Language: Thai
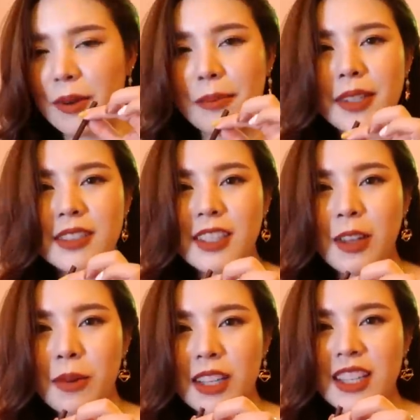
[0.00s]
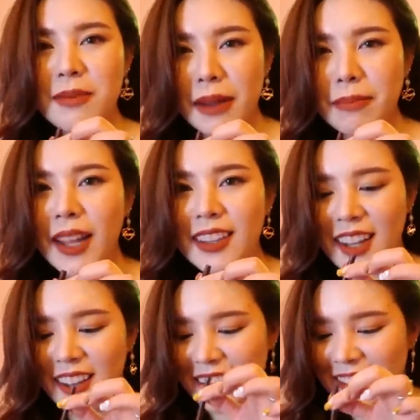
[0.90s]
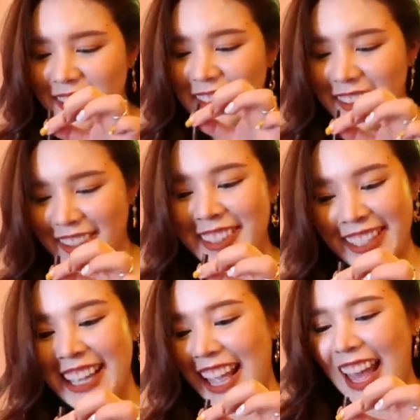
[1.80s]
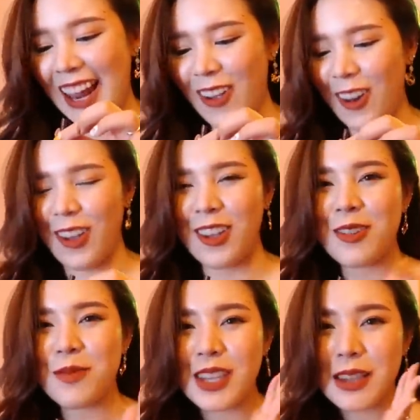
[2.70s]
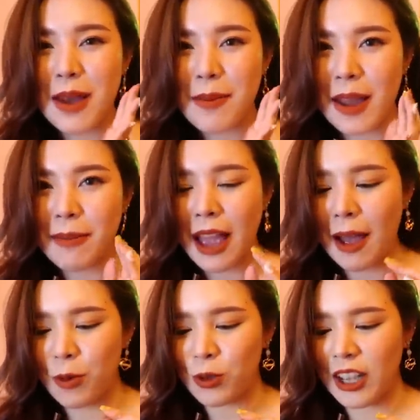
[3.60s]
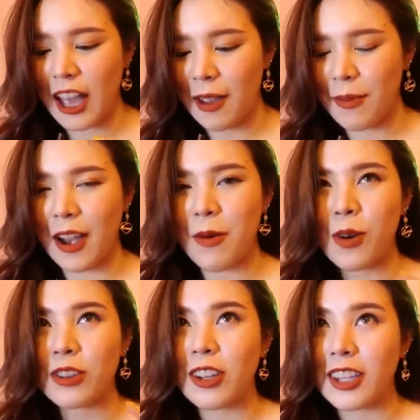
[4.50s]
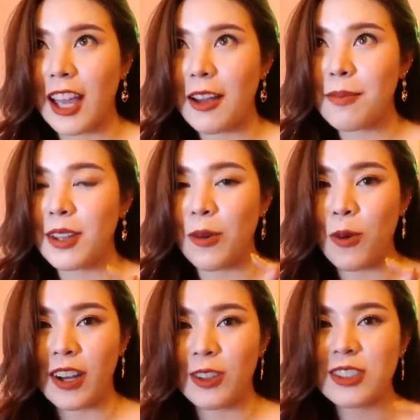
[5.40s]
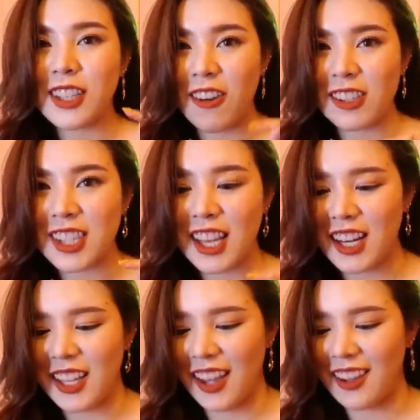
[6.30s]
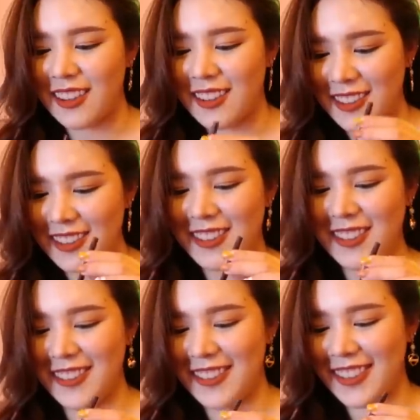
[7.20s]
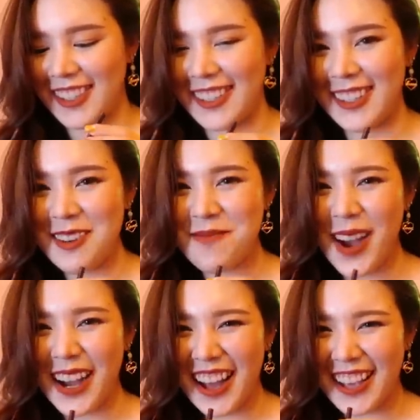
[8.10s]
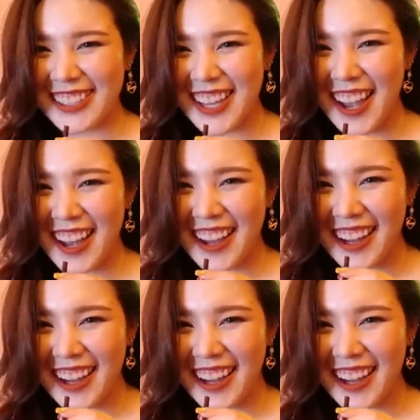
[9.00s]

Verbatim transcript: แต่เหมือนเป็นสตรอเบอรี่ที่มันๆอะไรแบบเมื่อกี้แบบแอบถามคนขับนะเขาบอกว่าตอนนี้เป็นอะโวคาโดจากออสเตรเลียเอ้ยมาไกลจ้า